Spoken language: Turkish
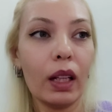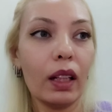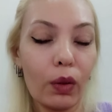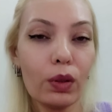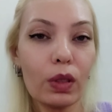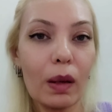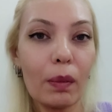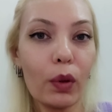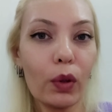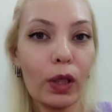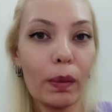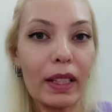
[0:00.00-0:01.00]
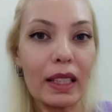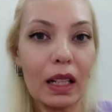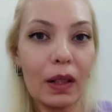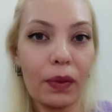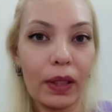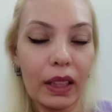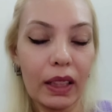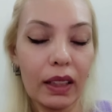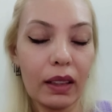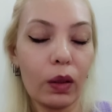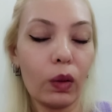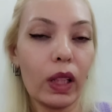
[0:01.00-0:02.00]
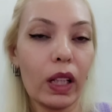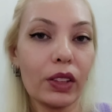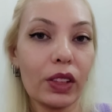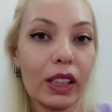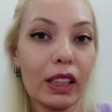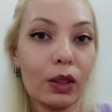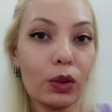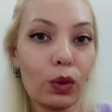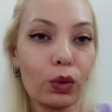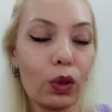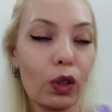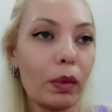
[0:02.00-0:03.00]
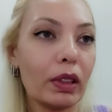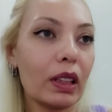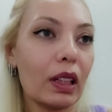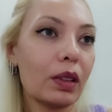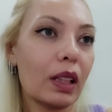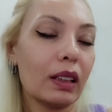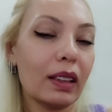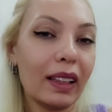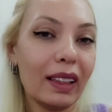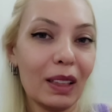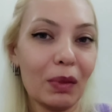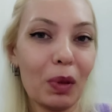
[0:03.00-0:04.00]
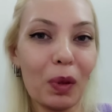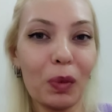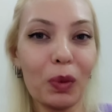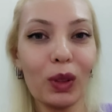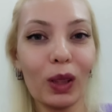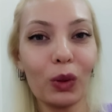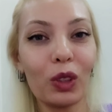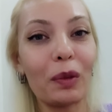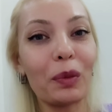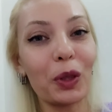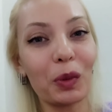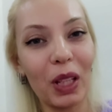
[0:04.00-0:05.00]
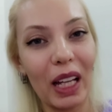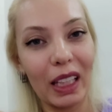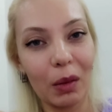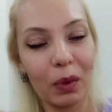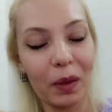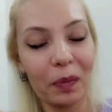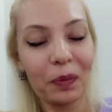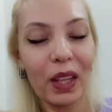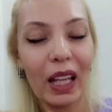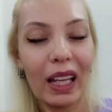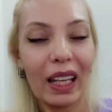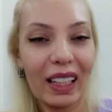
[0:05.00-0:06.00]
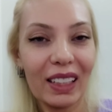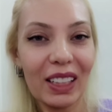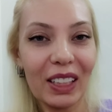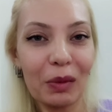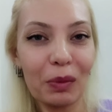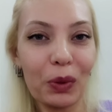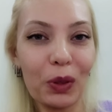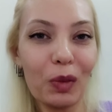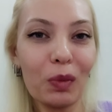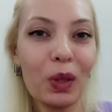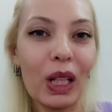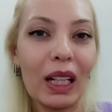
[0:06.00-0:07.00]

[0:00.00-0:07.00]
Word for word: O yüzden böyle mesafeli olan şeyleri çok söyleme taraftarı değildim ama bunda tutamıyorum kendimi. Heyecan yapıyorum.